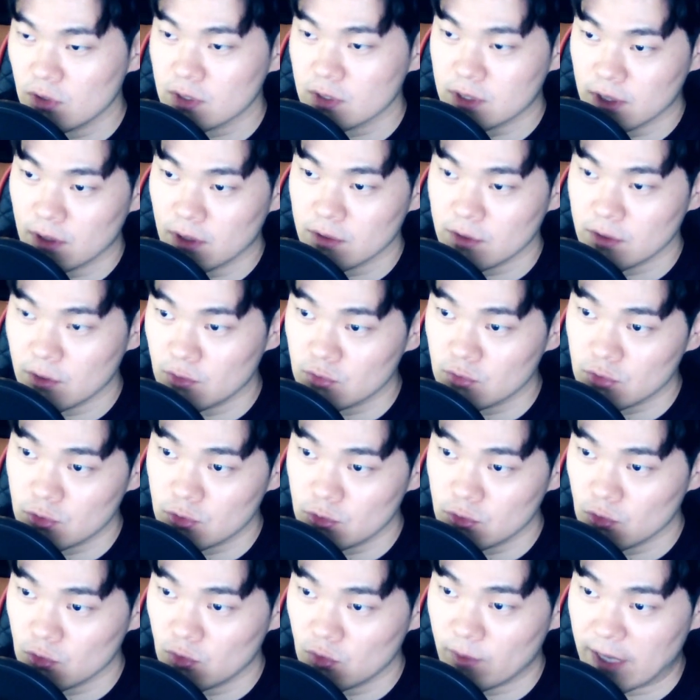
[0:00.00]
그런
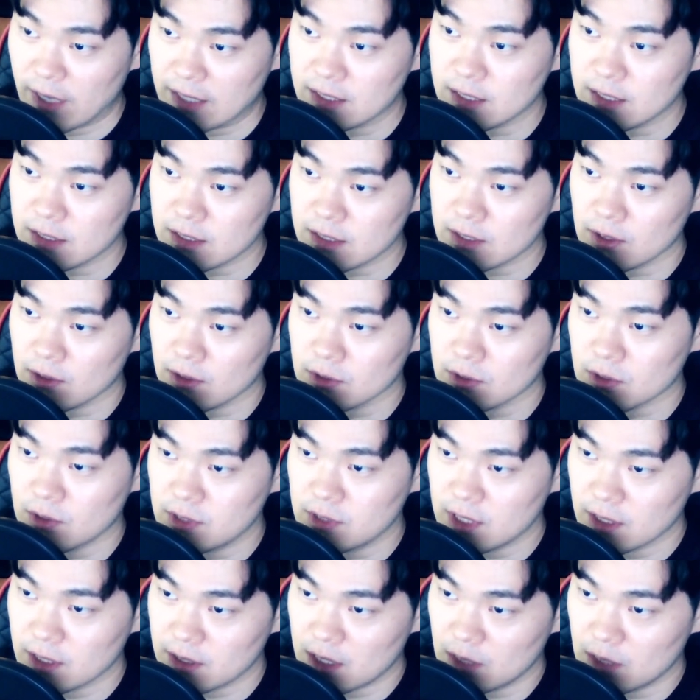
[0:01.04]
경우들도 많이 있죠.
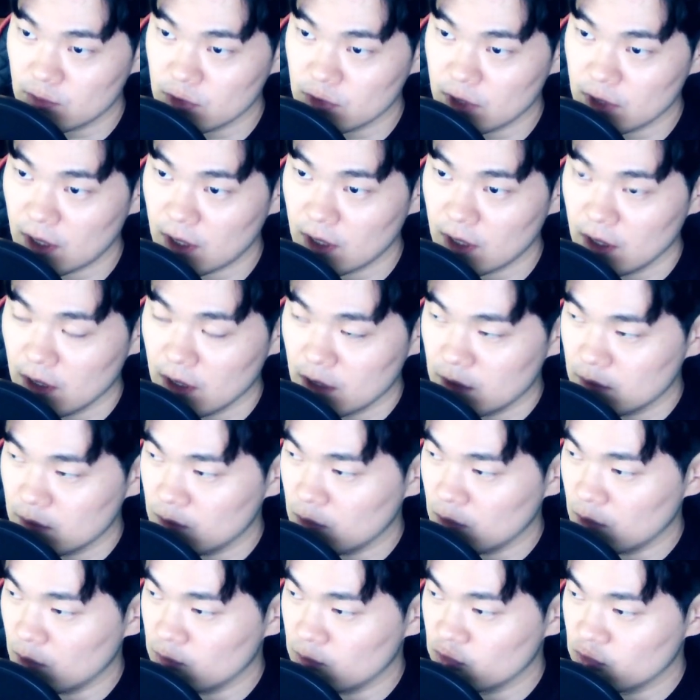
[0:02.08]
전쟁 때문에
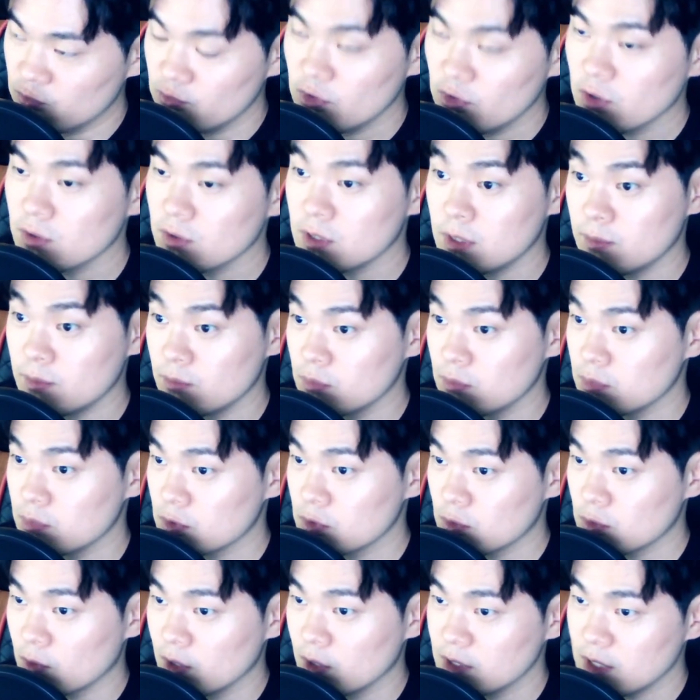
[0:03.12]
뭐 문명이
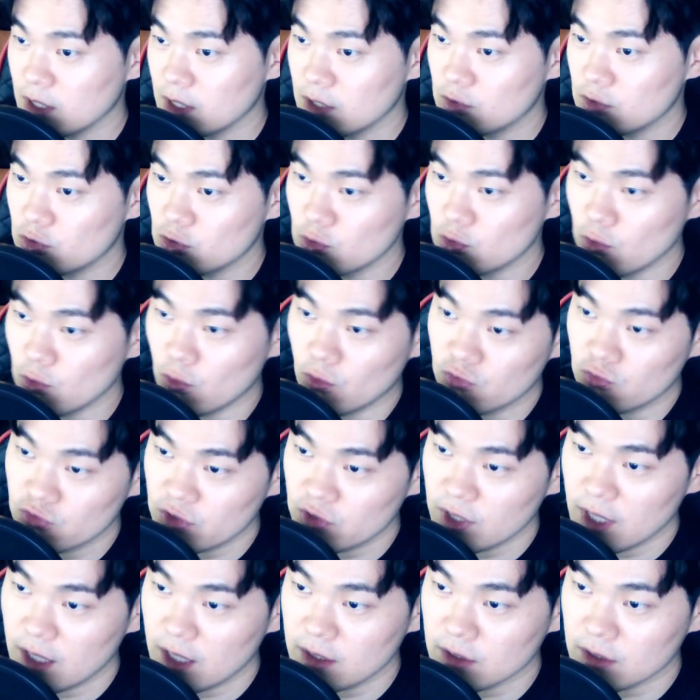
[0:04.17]
굉장히 뒤로
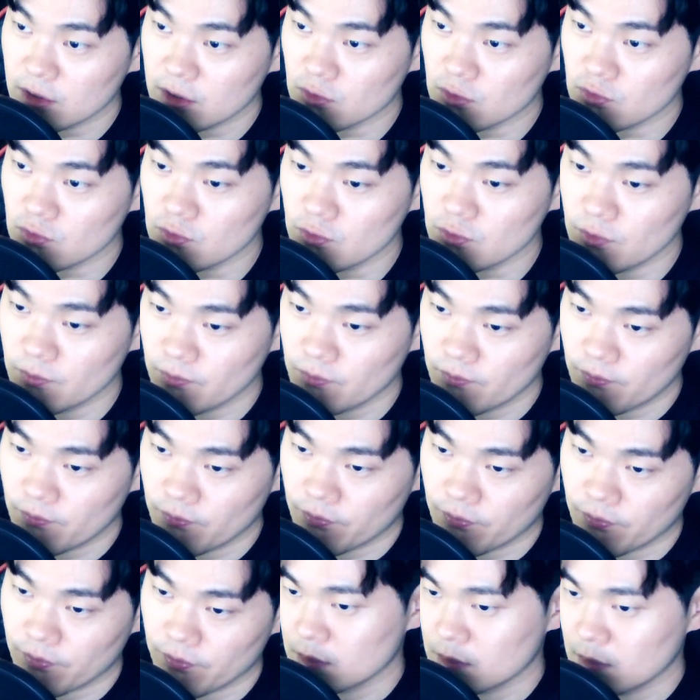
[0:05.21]
후퇴하는 경우.
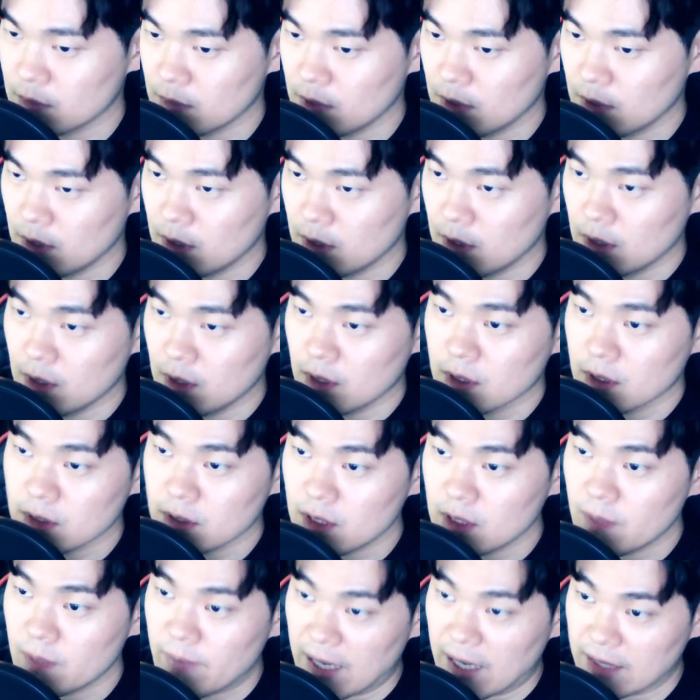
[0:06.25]

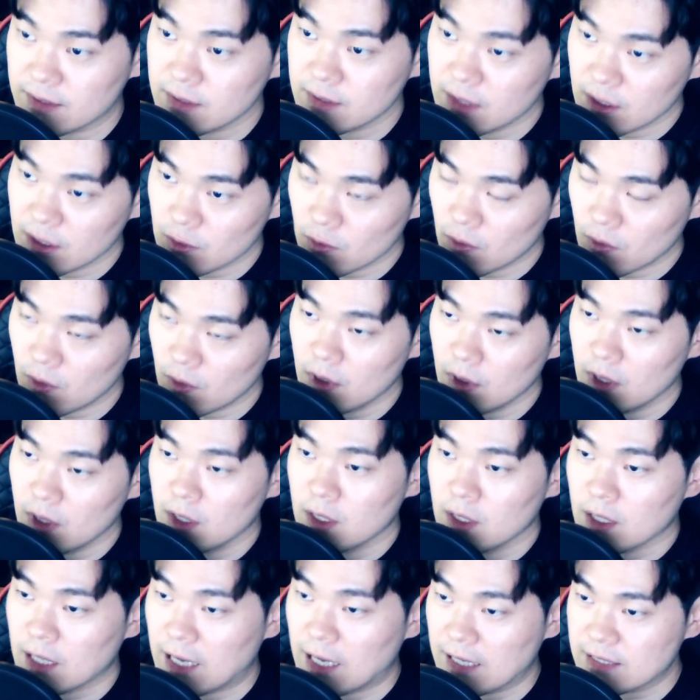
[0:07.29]
근데 반대로
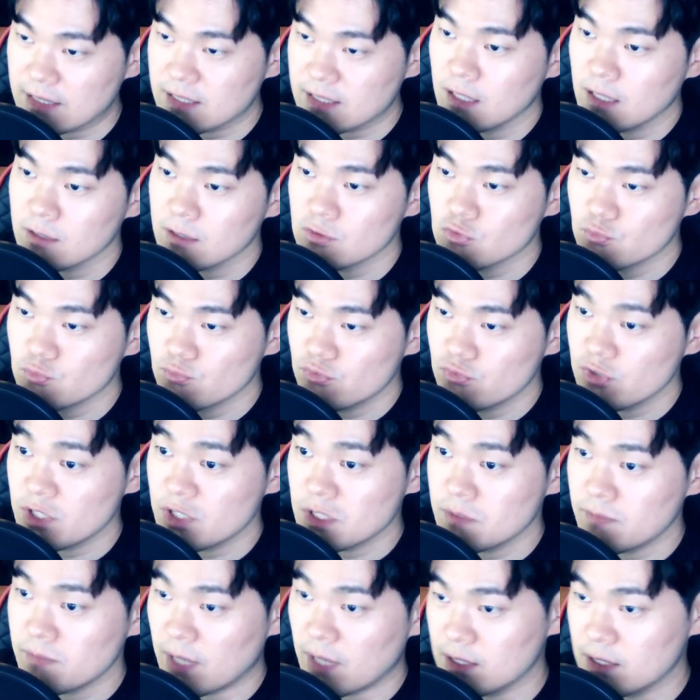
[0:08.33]
가장
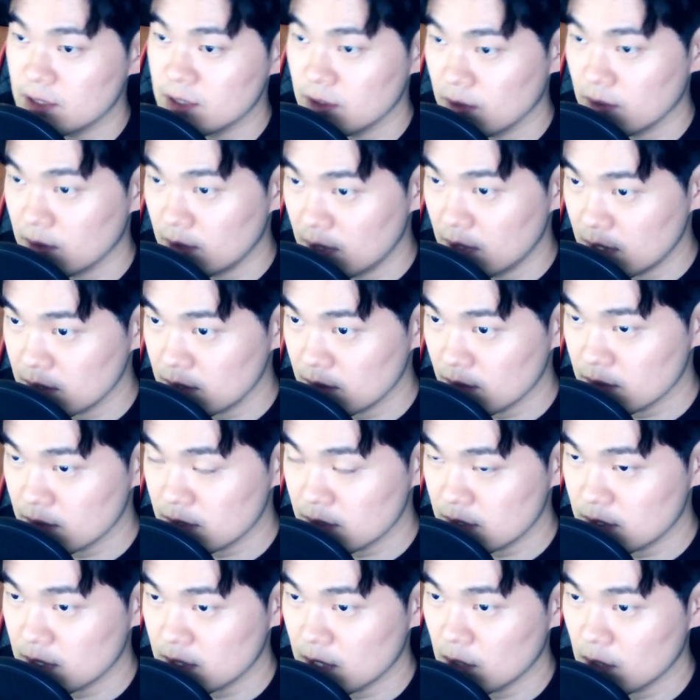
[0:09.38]
눈부신 발전을
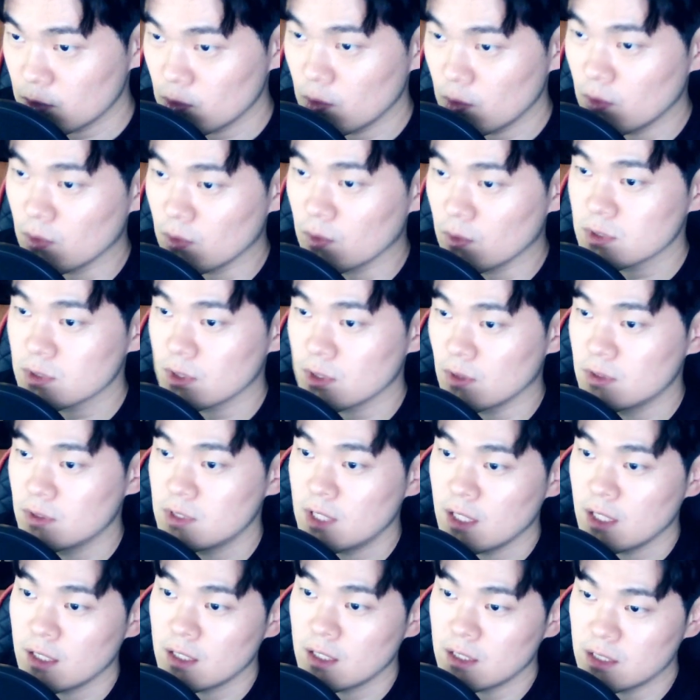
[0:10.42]
했었을 때도
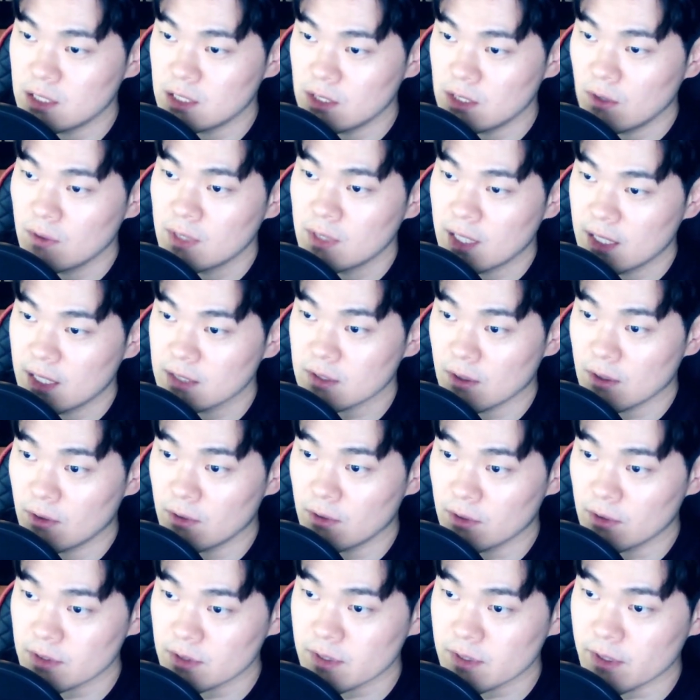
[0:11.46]
전쟁이
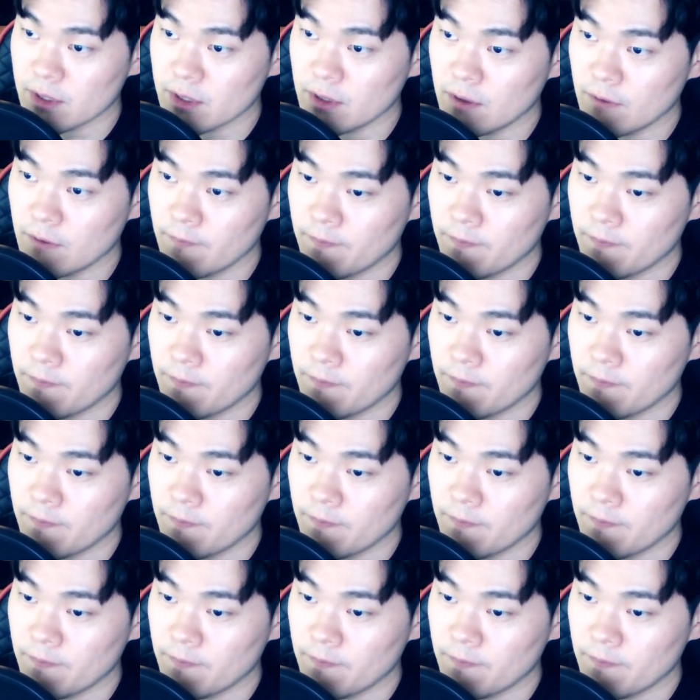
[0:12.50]
일어나서였어요.